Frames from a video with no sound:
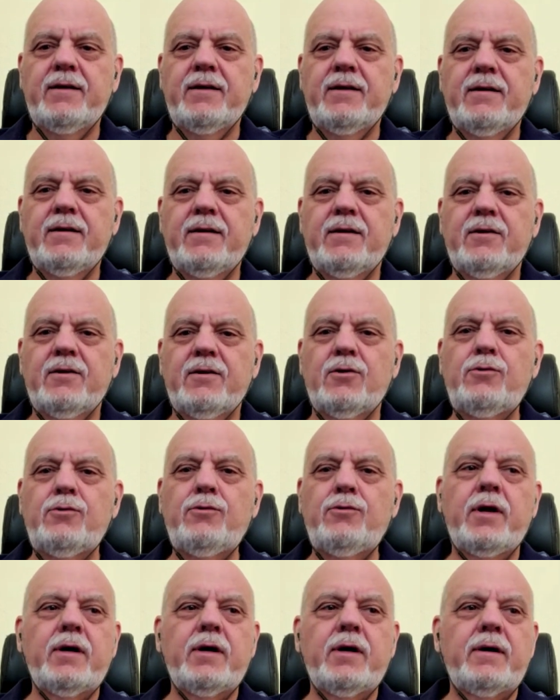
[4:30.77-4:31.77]
con,
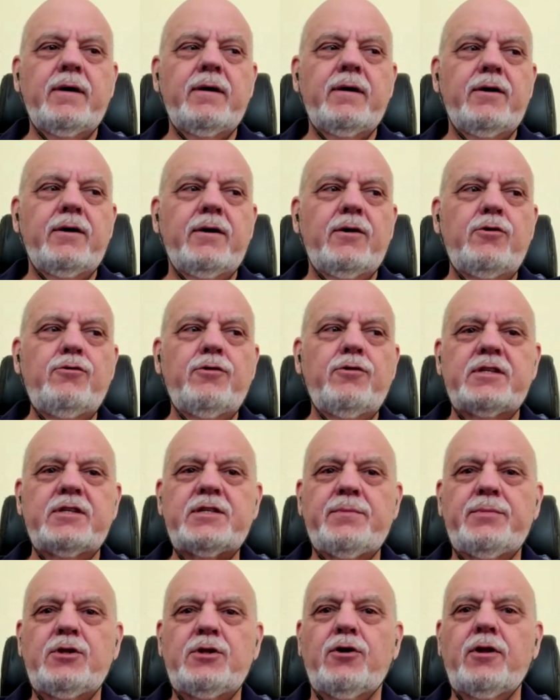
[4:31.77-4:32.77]
una, con un
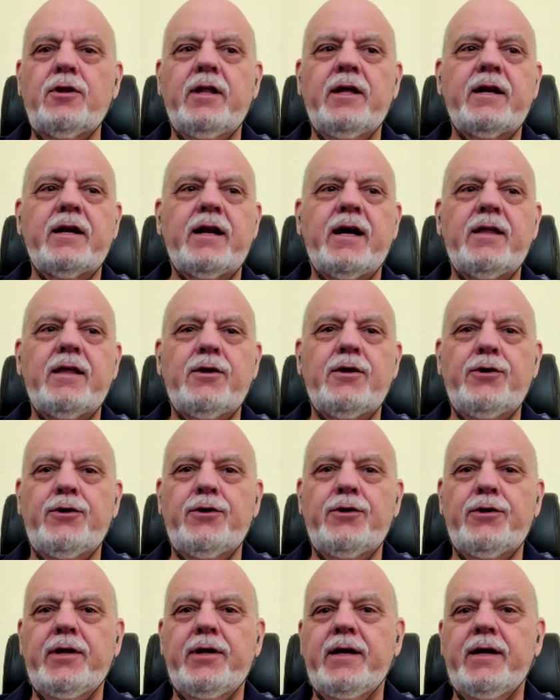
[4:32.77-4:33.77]
receptor de
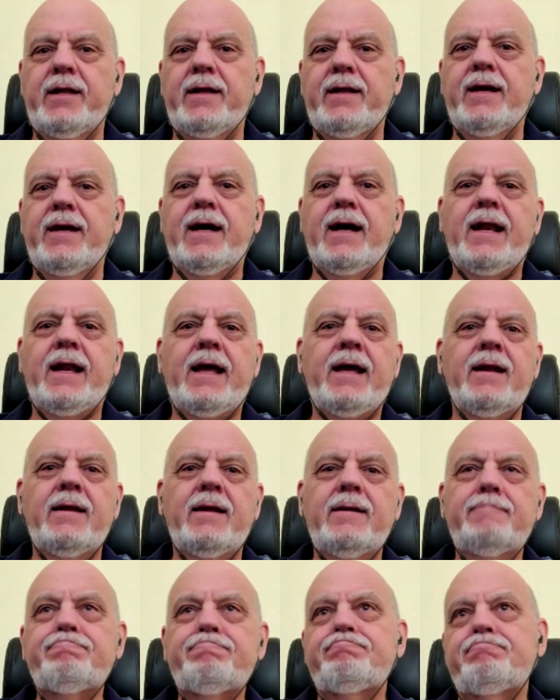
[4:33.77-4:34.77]
radio del
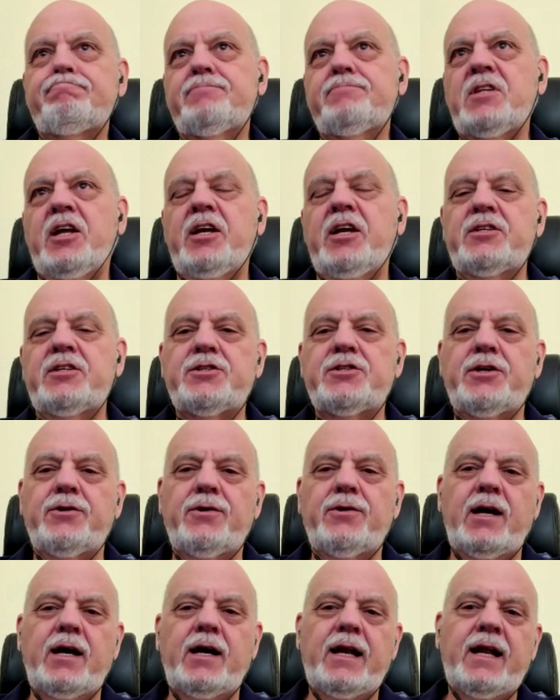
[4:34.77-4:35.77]
canal 13
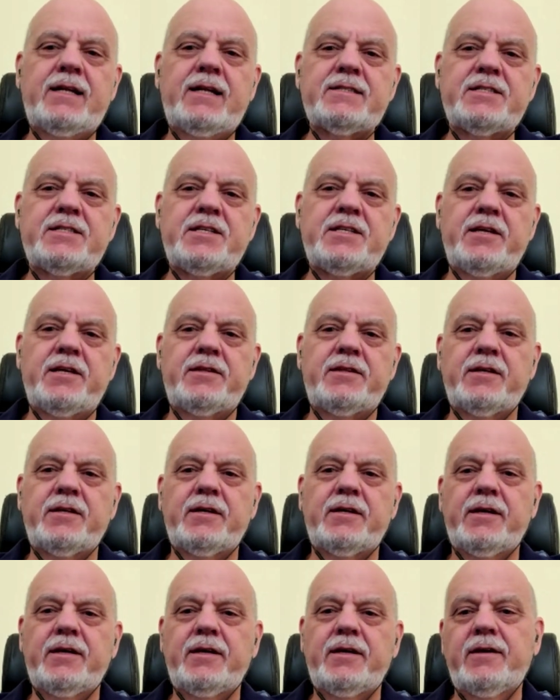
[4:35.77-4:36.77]
o el canal
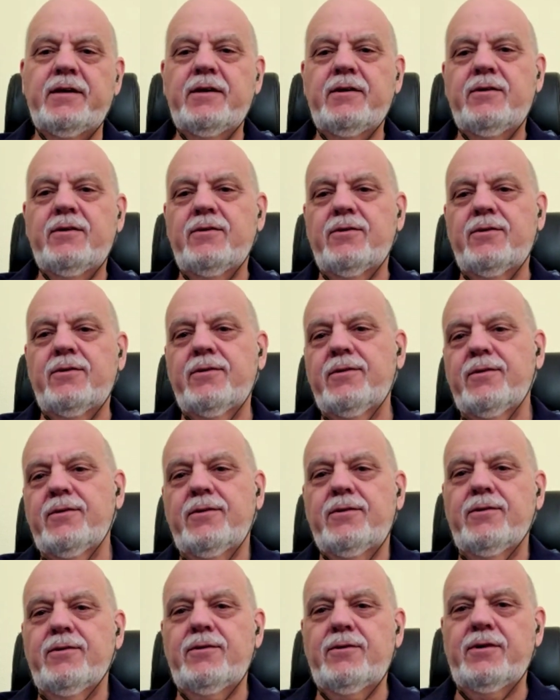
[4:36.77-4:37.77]
7
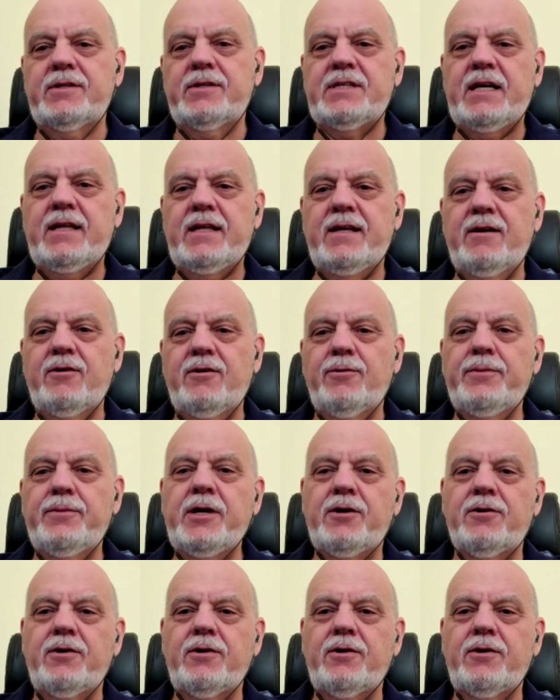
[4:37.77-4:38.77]
o lo que sea de los
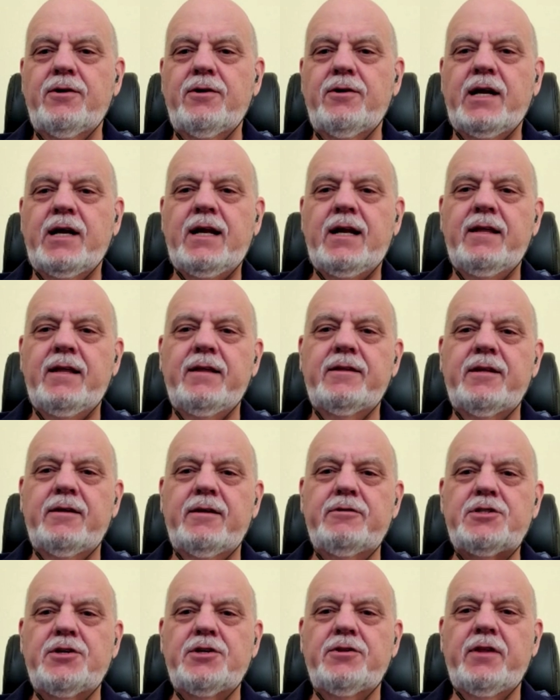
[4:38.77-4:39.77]
viejos canales de
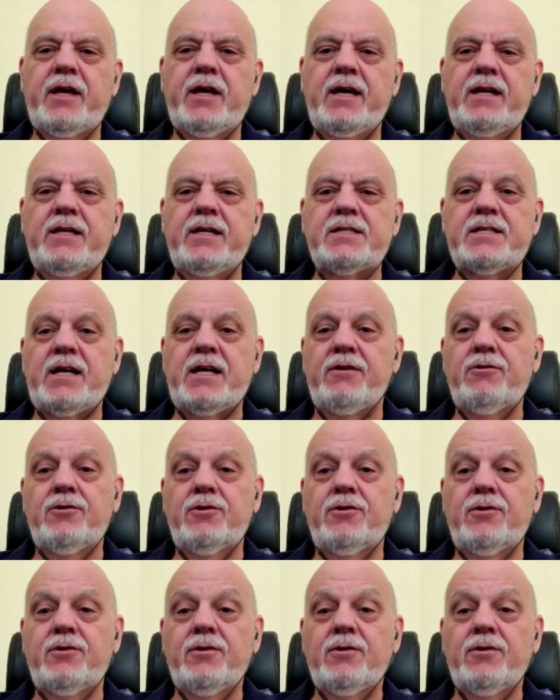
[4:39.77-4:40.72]
televisión de aire ya no,